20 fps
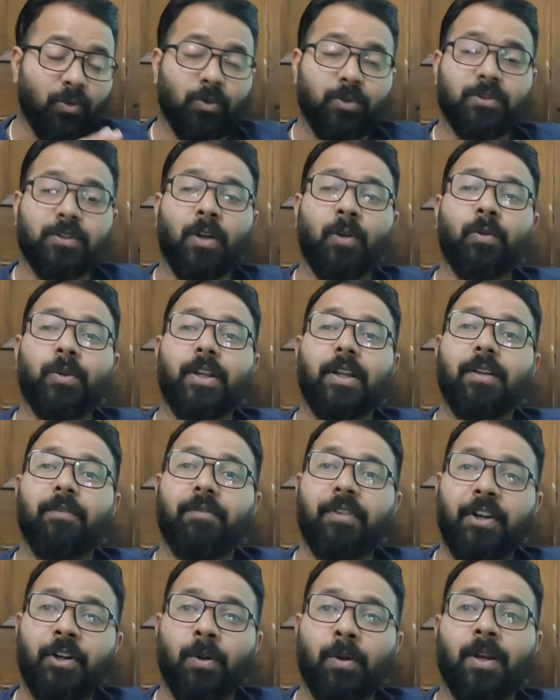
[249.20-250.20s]
सोचता हूँ कि
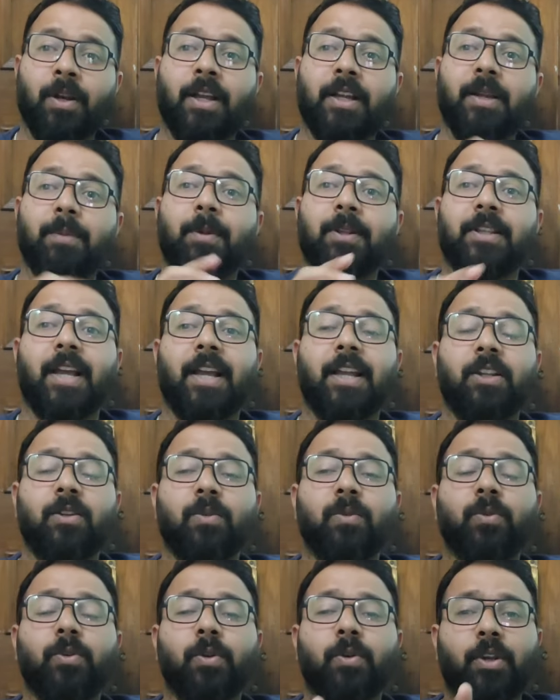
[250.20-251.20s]
वीडियो बना के बता ही
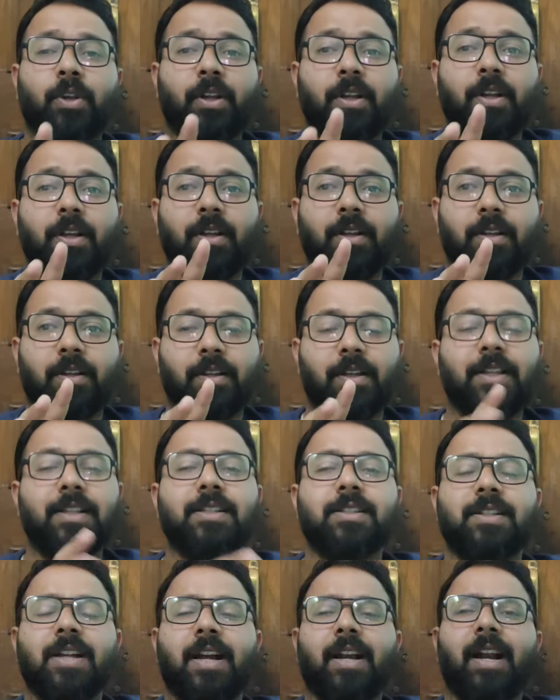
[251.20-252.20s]
दू क्योंकि
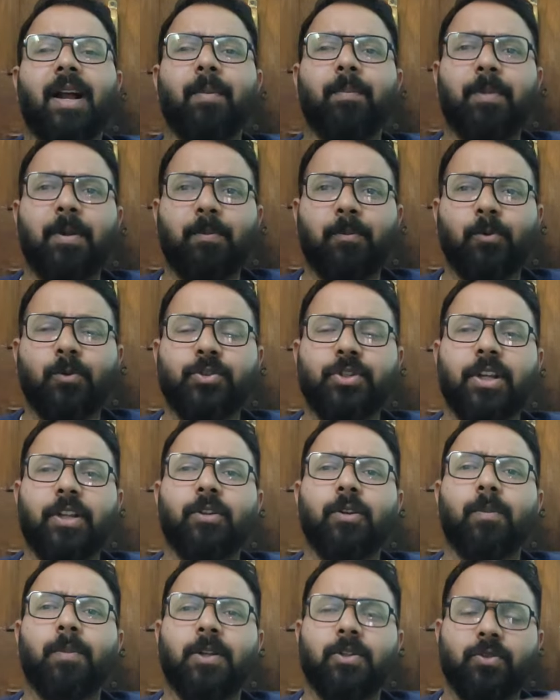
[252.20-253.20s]
इंस्टाग्राम पे पूछ रहे हैं
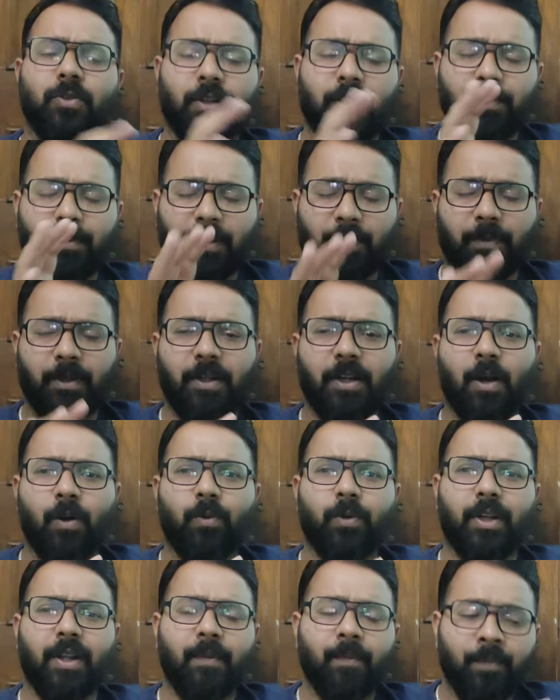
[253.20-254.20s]
तो बच्चों के मन में
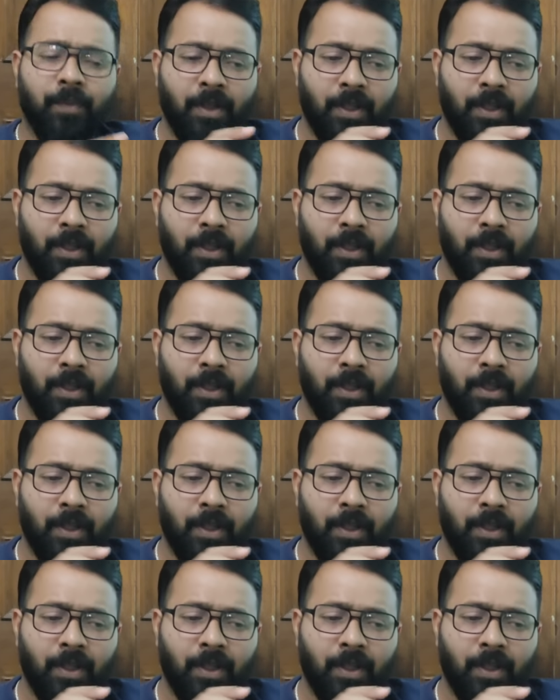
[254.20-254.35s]
डाउट है